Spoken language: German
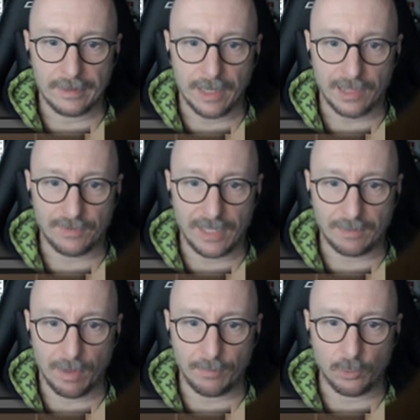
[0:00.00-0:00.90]
Also wir legen
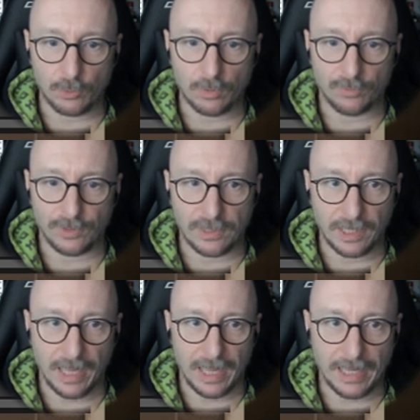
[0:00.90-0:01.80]
mal Blutung auf die
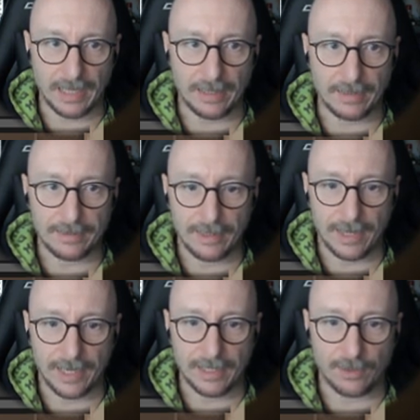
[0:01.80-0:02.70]
3,
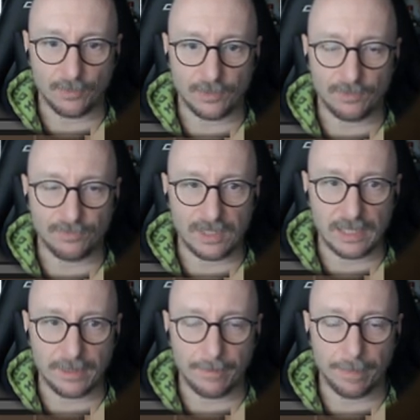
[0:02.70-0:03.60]
Heilen auf die
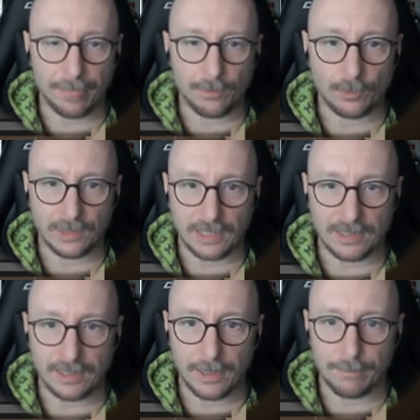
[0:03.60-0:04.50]
4 und das
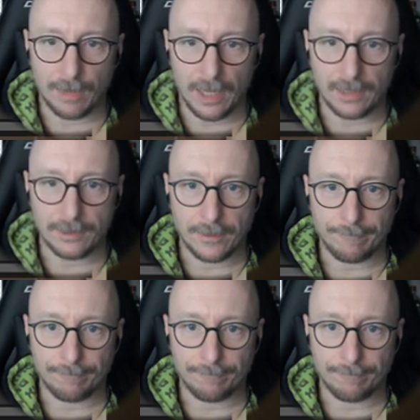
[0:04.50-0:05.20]
hier macht